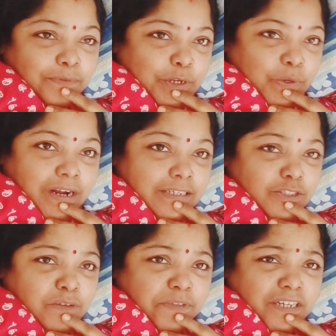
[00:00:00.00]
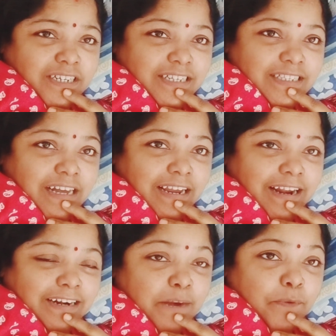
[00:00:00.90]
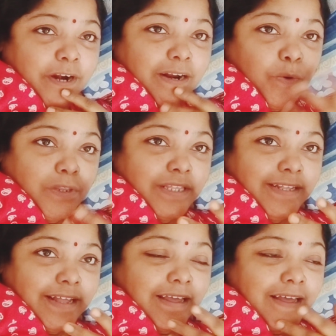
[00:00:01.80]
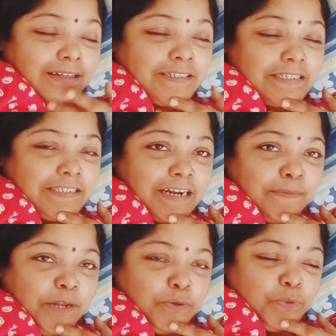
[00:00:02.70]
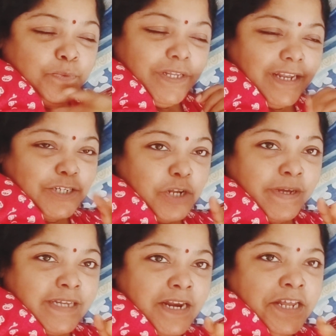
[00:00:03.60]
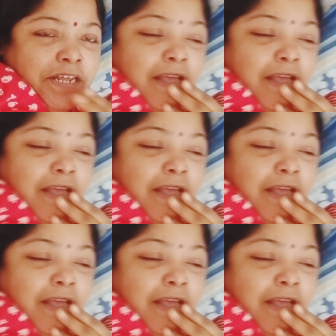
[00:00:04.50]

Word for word: ভিডিওর কাজের তো আমাদের শেষ থাকে না একটার পর একটা করতেই থাকে যারা আমরা ইউটিউব করি তারা সবাই জানি